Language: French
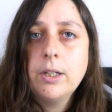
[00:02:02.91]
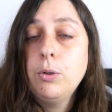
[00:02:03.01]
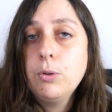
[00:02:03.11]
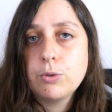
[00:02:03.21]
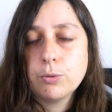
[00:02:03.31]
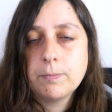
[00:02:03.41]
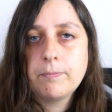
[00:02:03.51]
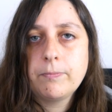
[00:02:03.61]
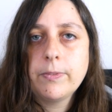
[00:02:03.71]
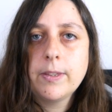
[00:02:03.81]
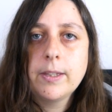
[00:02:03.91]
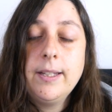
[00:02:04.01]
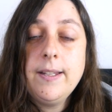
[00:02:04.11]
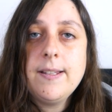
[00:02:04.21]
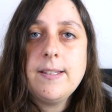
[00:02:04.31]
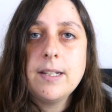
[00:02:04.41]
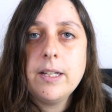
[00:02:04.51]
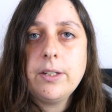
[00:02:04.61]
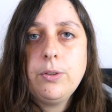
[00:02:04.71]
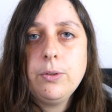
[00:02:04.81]
le jeu. Et c'est
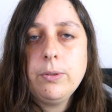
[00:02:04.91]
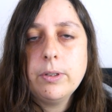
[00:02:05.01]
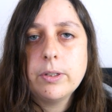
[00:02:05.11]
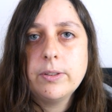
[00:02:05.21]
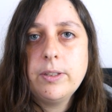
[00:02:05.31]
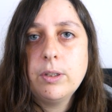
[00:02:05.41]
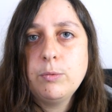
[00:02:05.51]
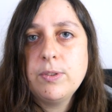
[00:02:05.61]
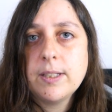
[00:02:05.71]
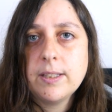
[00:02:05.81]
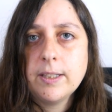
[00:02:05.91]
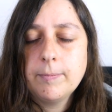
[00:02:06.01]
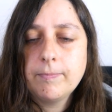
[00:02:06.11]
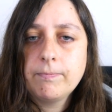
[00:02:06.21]
là que euh, mousse est né.